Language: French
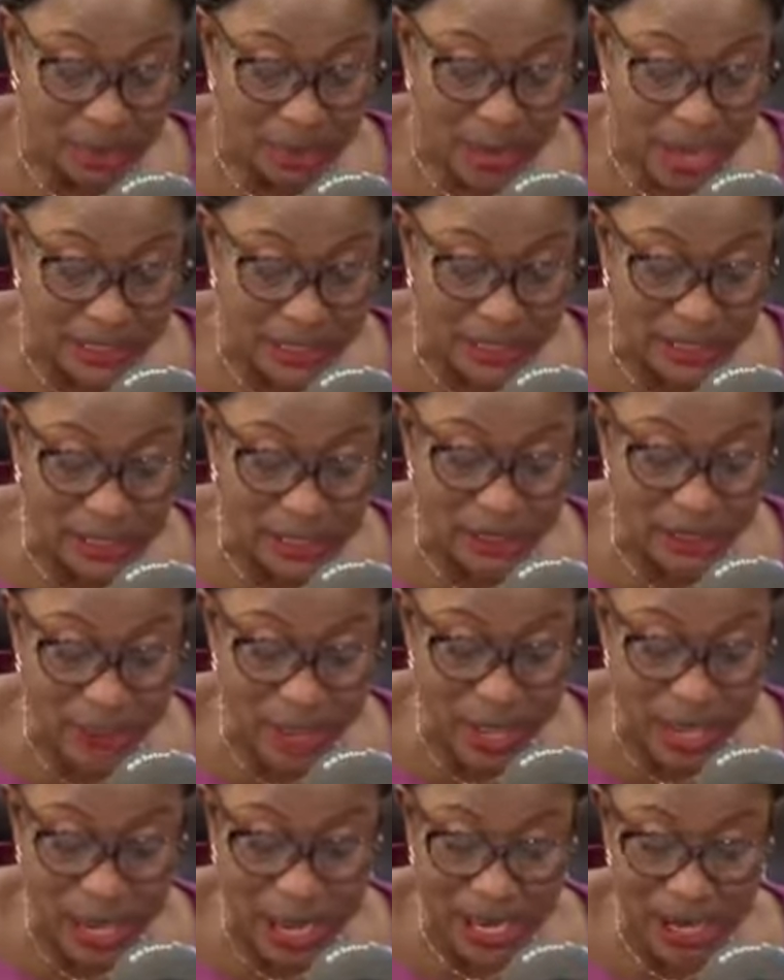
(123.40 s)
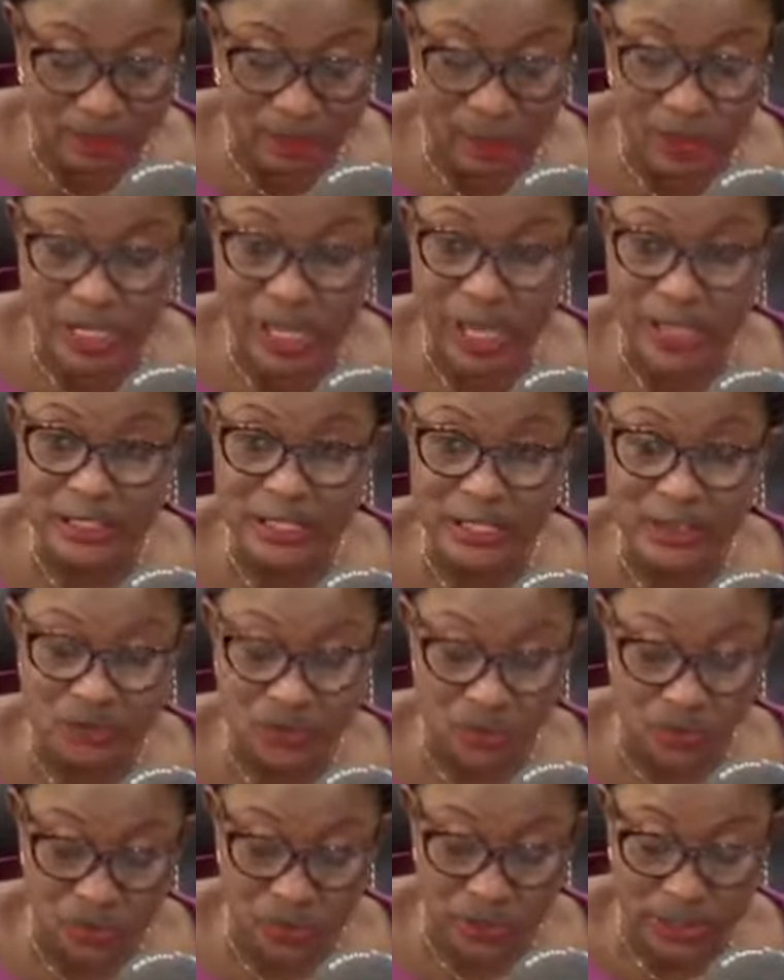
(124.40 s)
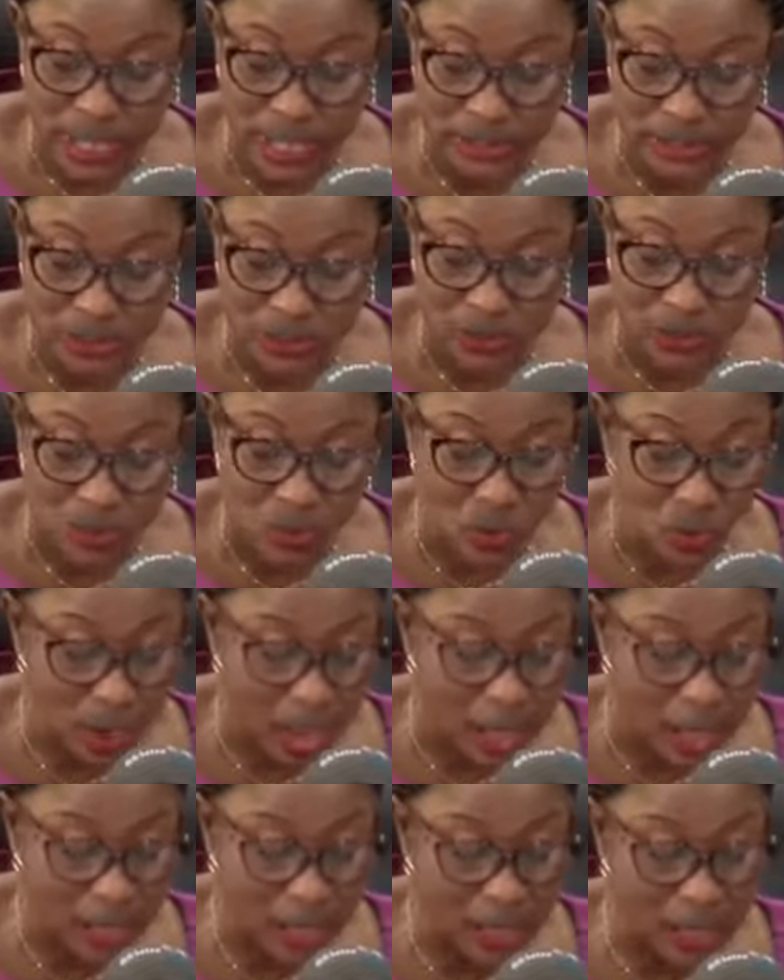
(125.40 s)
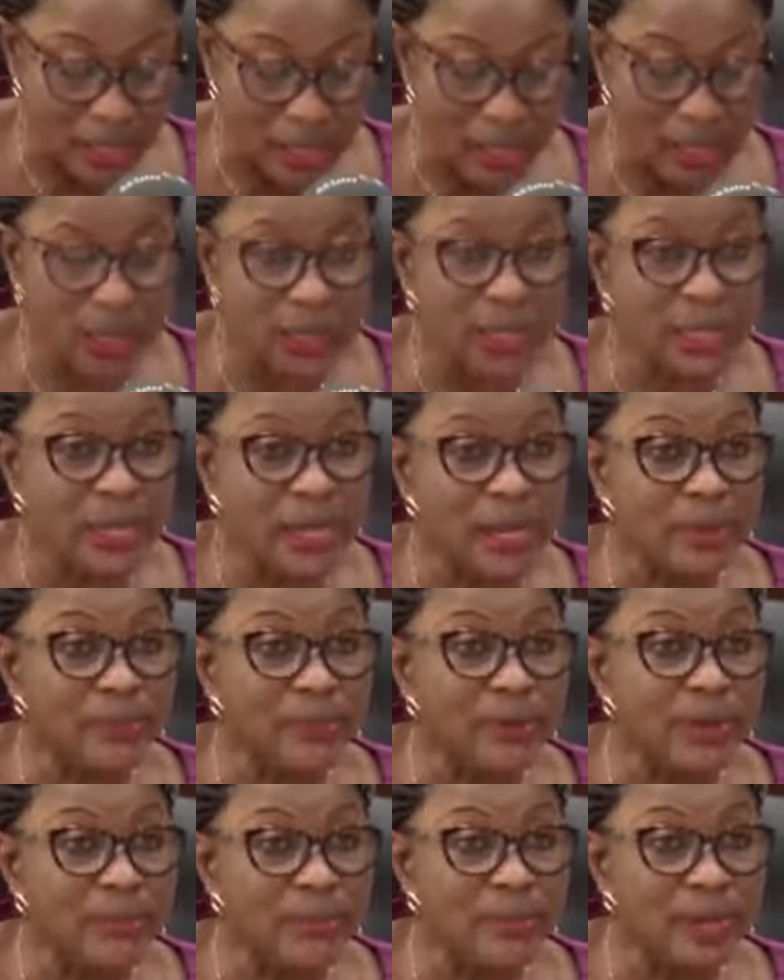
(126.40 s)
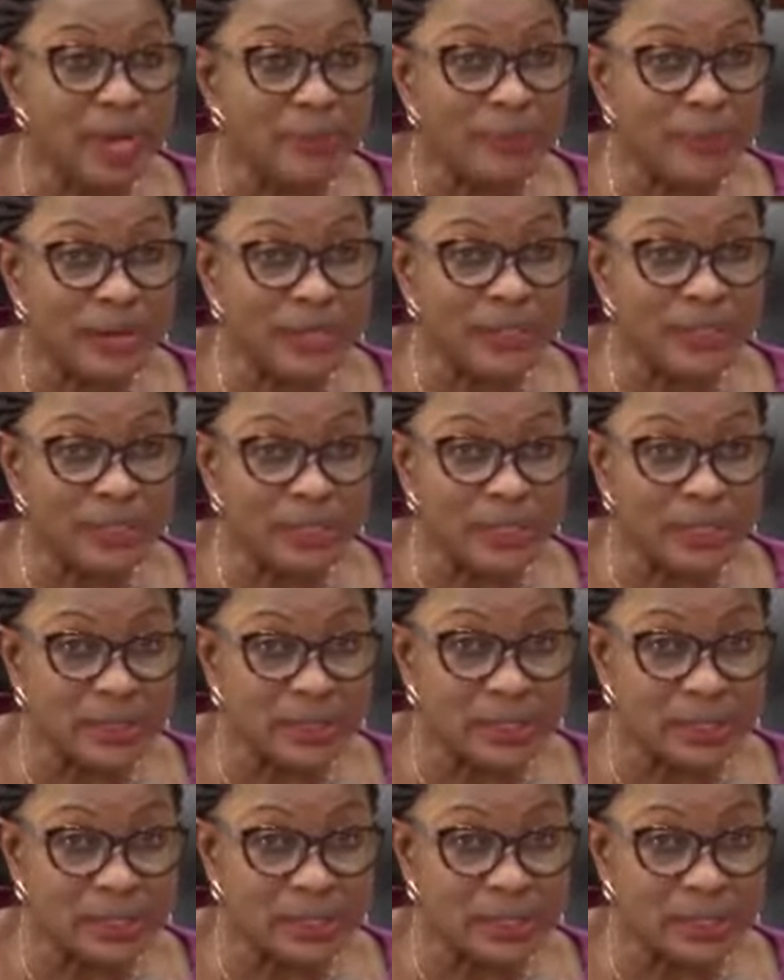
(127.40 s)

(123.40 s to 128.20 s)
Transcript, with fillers: Participer à la vulgarisation du test de loi qui réprime la pratique.